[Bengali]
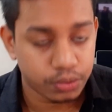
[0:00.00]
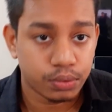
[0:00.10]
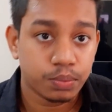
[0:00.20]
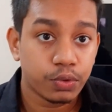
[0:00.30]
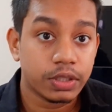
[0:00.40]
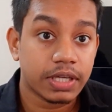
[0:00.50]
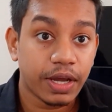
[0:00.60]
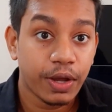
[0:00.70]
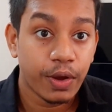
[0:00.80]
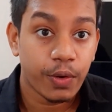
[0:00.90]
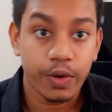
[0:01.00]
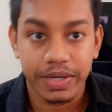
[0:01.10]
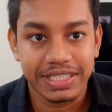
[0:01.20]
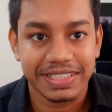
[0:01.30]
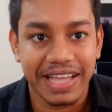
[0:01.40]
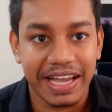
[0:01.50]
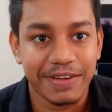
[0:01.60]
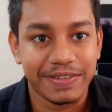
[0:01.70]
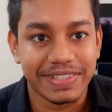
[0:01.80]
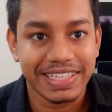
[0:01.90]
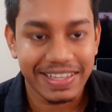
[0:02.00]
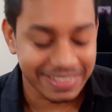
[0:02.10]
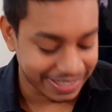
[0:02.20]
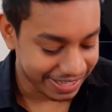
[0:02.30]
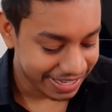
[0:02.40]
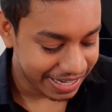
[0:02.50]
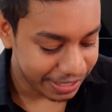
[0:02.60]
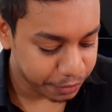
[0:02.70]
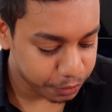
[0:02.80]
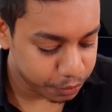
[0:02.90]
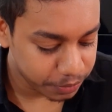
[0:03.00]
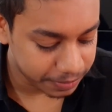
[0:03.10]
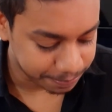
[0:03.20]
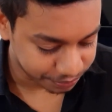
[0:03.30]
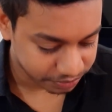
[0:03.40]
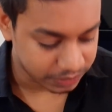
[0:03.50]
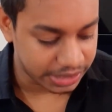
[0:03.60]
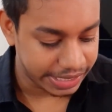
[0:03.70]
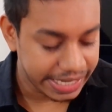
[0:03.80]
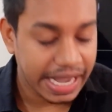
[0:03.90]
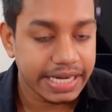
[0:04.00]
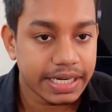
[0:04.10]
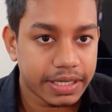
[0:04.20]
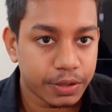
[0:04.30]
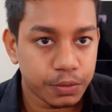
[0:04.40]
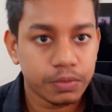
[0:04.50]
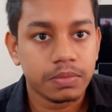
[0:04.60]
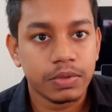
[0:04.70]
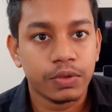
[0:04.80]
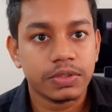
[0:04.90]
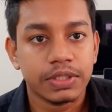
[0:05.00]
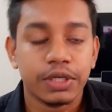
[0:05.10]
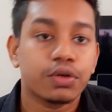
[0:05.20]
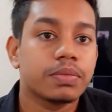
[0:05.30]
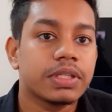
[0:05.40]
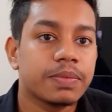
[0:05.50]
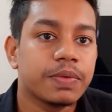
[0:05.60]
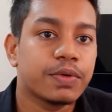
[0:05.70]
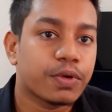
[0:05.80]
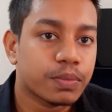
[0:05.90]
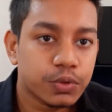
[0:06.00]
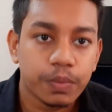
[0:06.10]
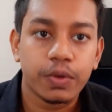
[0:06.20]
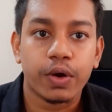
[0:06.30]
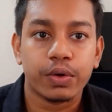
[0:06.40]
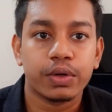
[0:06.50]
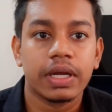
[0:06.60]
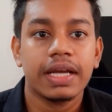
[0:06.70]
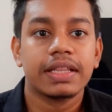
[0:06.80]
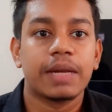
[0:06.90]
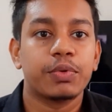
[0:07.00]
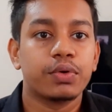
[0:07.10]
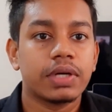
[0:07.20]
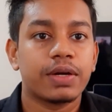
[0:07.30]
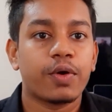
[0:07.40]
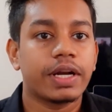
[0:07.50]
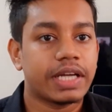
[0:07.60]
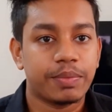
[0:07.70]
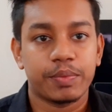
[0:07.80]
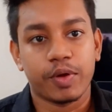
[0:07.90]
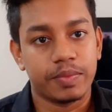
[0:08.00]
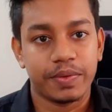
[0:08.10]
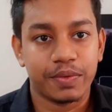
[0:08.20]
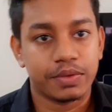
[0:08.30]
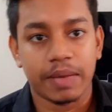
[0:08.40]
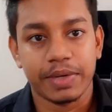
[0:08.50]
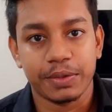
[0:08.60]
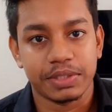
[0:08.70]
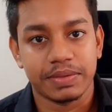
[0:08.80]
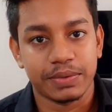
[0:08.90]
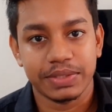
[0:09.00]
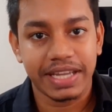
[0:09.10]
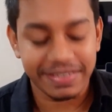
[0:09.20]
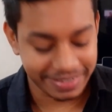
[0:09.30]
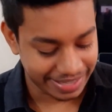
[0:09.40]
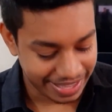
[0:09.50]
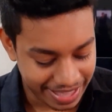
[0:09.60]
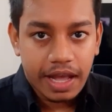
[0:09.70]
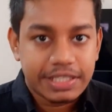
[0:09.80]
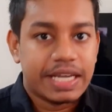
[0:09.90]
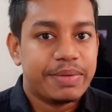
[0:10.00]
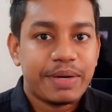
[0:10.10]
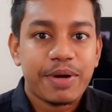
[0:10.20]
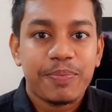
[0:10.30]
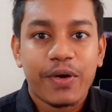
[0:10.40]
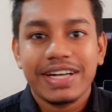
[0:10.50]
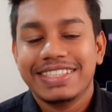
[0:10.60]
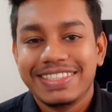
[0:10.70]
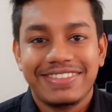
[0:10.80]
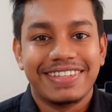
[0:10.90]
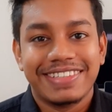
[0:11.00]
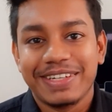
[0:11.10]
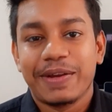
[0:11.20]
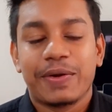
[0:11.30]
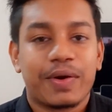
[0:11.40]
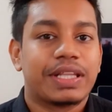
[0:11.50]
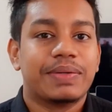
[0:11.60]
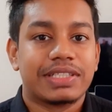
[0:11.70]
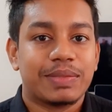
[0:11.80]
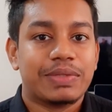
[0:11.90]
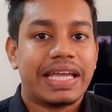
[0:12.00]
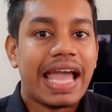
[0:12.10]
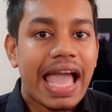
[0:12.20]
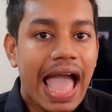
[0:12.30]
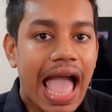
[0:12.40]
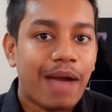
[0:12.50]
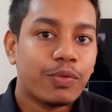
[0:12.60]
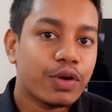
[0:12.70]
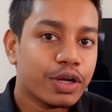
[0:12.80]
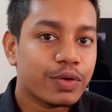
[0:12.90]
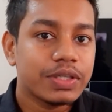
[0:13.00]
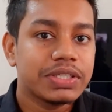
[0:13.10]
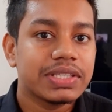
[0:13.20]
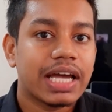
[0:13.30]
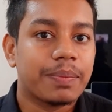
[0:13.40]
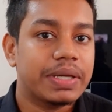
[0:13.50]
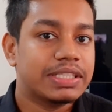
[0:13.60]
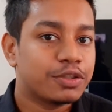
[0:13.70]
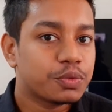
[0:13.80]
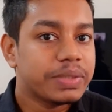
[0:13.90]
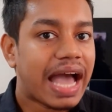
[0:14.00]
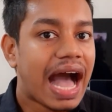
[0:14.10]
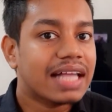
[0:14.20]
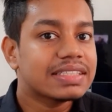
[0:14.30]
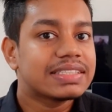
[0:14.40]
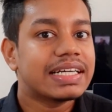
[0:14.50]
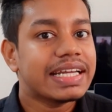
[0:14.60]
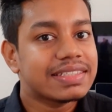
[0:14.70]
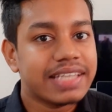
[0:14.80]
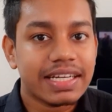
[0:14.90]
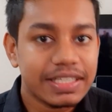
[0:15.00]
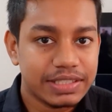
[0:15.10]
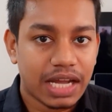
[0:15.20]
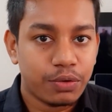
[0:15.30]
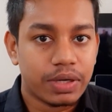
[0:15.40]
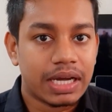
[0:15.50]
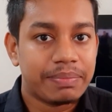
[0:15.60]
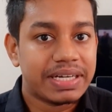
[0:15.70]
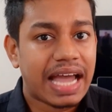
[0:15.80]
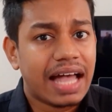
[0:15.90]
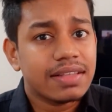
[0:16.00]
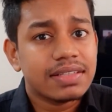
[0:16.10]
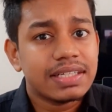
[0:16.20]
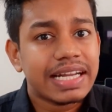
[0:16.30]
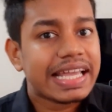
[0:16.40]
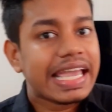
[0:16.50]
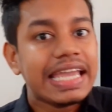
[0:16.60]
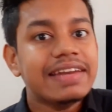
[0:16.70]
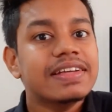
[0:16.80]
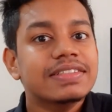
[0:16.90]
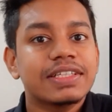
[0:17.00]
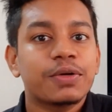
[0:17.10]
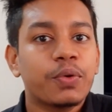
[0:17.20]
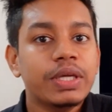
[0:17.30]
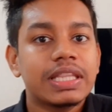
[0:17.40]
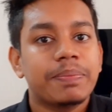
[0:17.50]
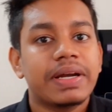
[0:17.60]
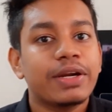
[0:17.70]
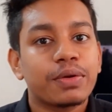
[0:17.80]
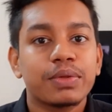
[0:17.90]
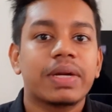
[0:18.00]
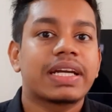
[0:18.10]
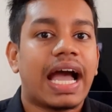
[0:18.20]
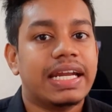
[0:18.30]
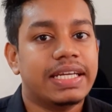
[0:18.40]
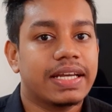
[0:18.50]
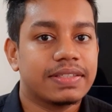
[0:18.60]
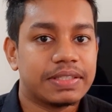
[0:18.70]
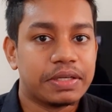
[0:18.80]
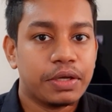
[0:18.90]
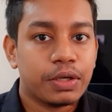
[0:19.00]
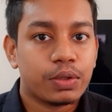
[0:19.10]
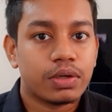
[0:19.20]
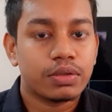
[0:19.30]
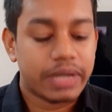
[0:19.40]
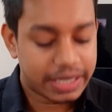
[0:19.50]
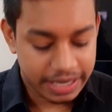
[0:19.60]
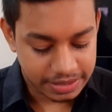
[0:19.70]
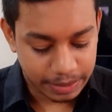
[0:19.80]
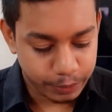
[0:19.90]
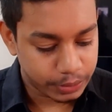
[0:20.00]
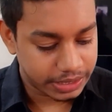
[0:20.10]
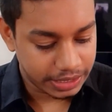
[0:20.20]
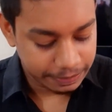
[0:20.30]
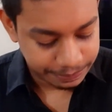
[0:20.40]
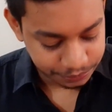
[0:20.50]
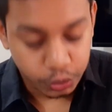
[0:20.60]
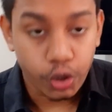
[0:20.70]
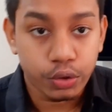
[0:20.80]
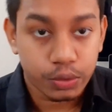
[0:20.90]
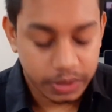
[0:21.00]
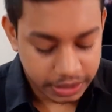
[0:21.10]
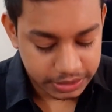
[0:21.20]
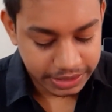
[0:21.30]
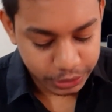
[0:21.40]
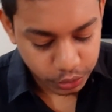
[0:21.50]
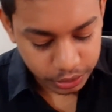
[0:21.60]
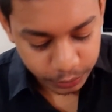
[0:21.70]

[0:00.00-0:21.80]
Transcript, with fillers: সো তুমি ওইটা ওইবার সেটা দাগায় ফেলবা ঠিক আছে এটা কিন্তু তুমি মানে এই আইডিয়াটা কিন্তু তুমি হচ্ছে ত্রিকোণমিতির বিভিন্ন রকম সমীকরণ তারপর অন্যান্য অনেক টাইপের প্রবলেম কিন্তু অ্যাপ্লাই করতে পারো ঠিক আছে আচ্ছা এবার আমরা পরের যে ট্রিক সেটা নিয়ে একটু কথাবার্তা বলি এমন অনেক কোয়েশ্চেন থাকবে যেটা তুমি আনসার এক্স্যাক্টলি জানো না বাট আনসারটা এই রেঞ্জের হইতে পারে এরকম তোমার একটা আইডিয়া আছে ধরো তোমাকে একটা এক্সাম্পল দেই ধরো তোমাকে জিজ্ঞেস করা